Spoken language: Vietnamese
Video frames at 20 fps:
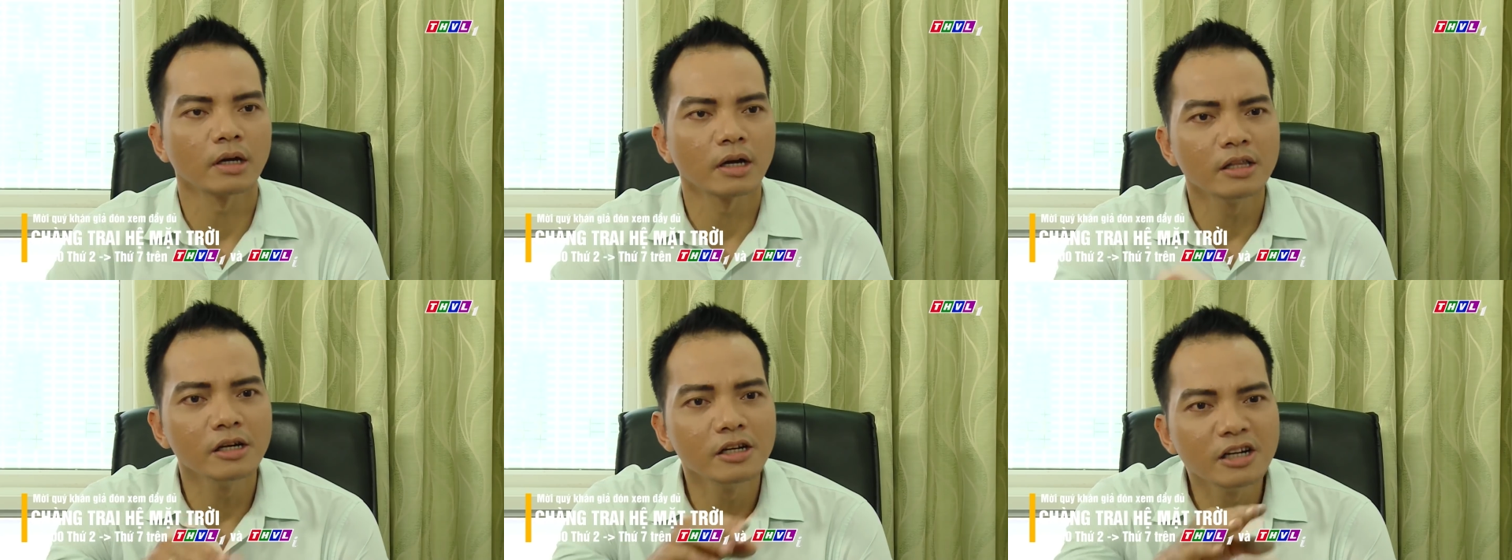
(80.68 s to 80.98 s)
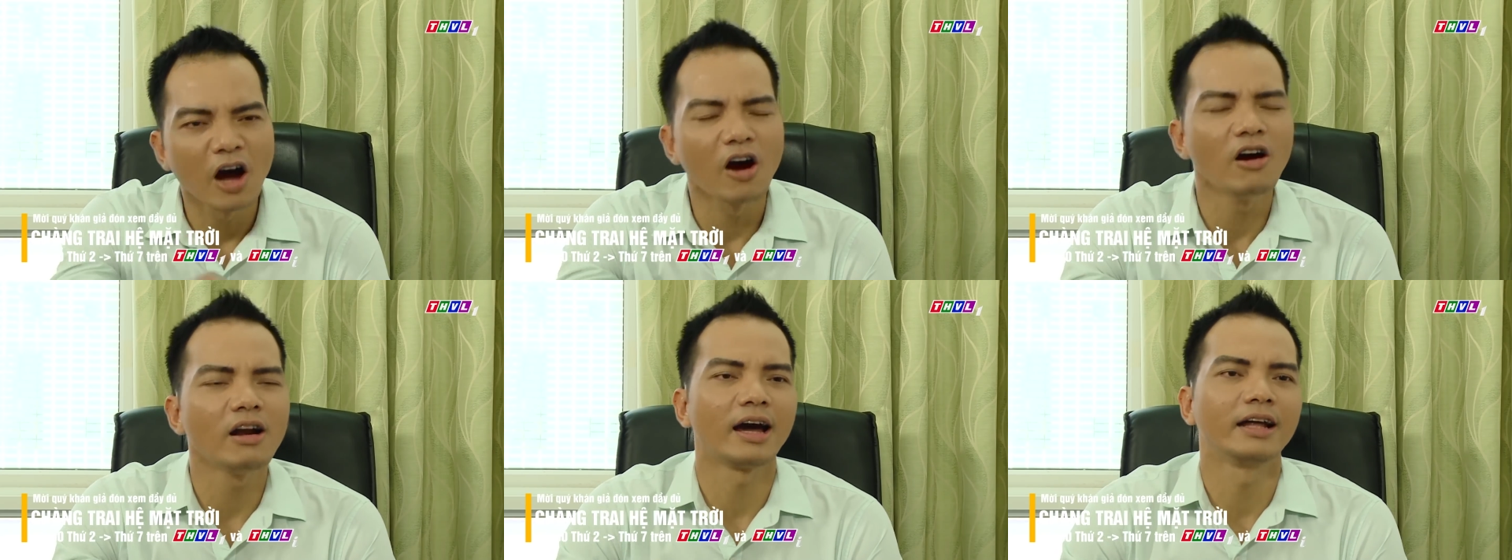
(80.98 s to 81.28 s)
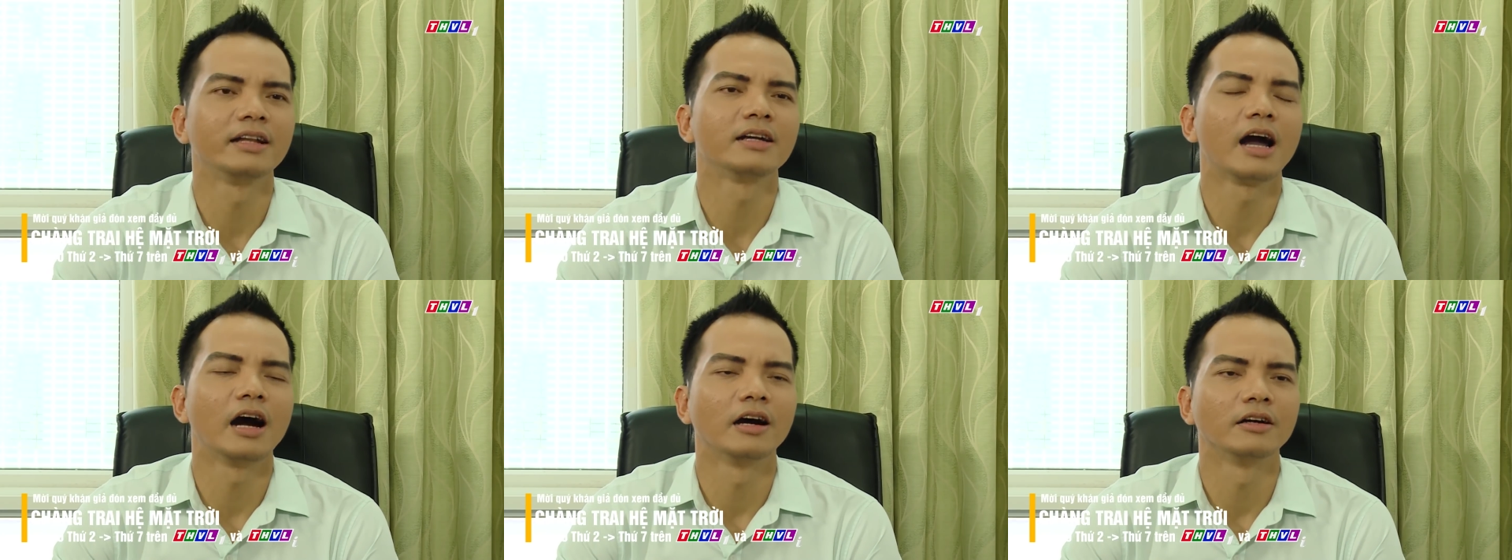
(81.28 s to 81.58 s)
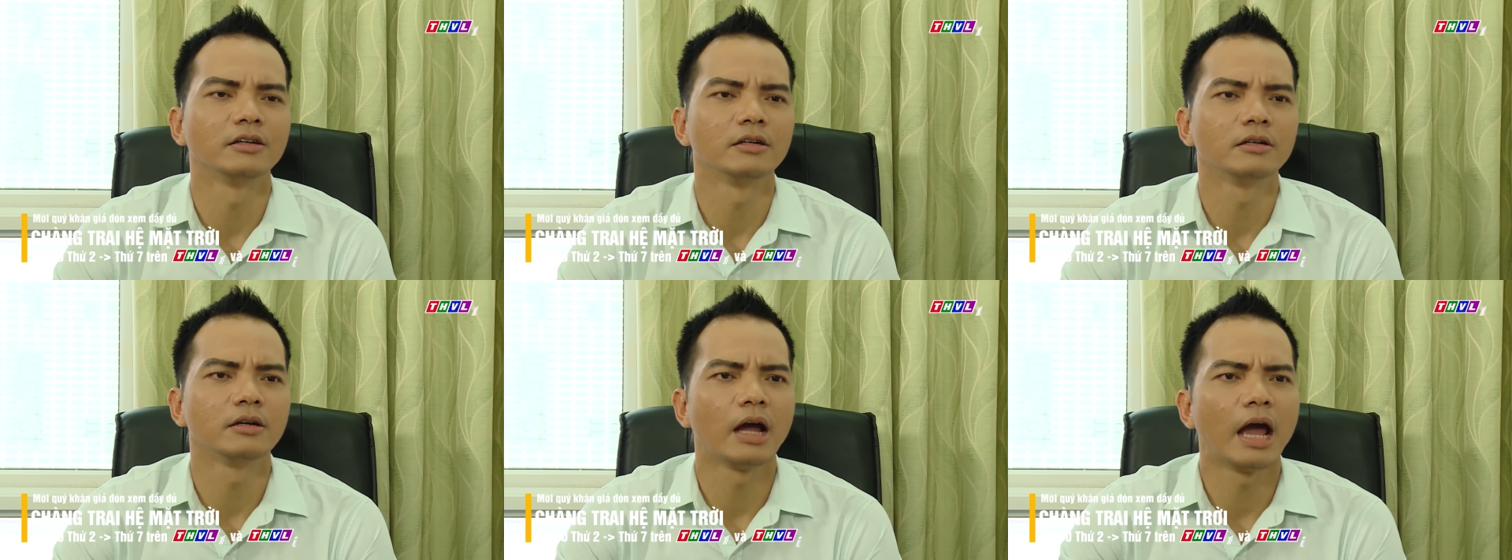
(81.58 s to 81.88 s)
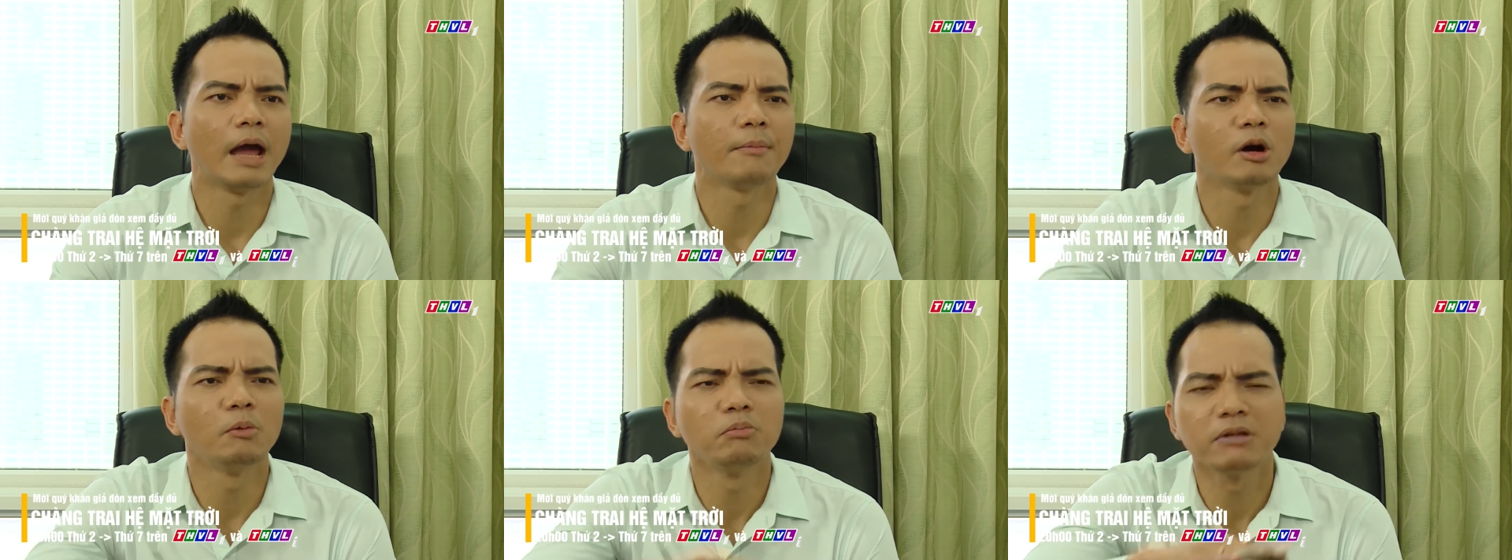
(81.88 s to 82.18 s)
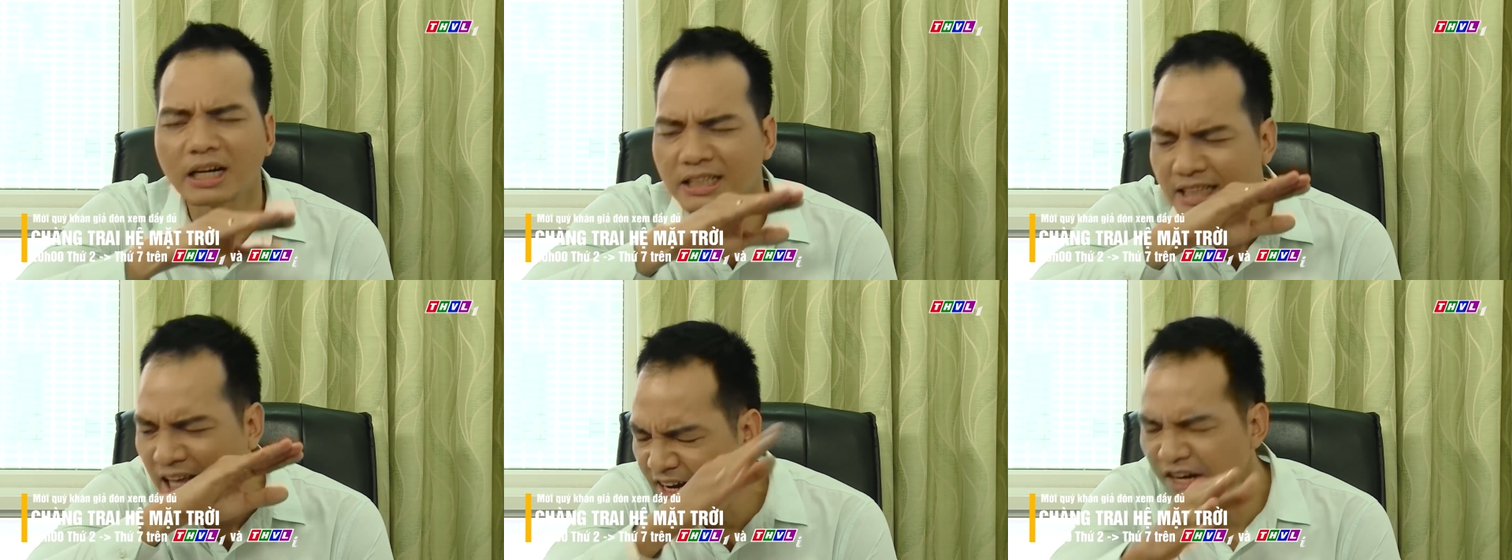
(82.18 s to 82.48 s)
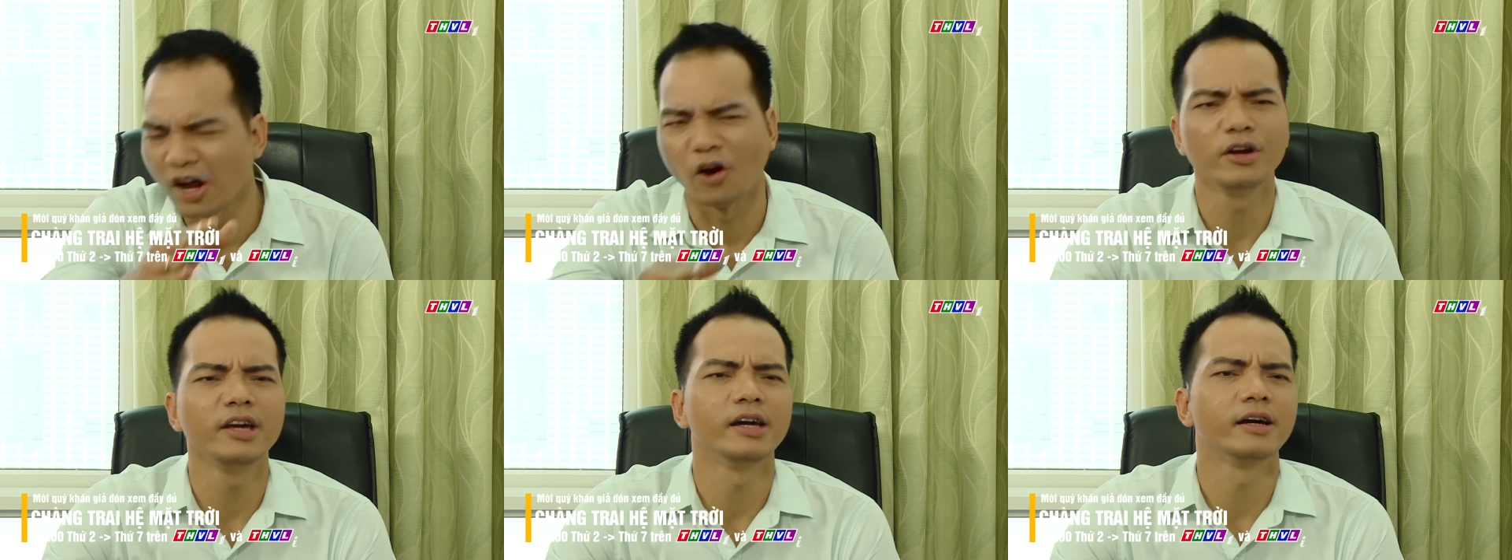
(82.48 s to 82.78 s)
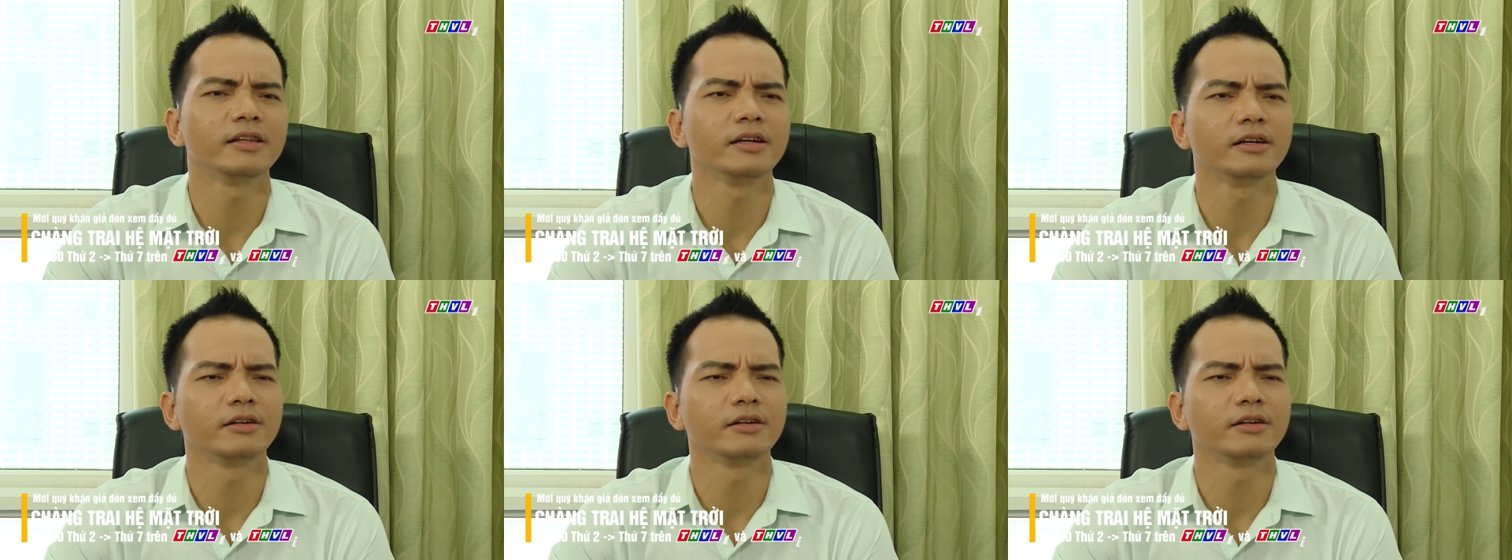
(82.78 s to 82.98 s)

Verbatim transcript: Cái thứ đó là anh cần đó. Em không cần thay đổi gì hết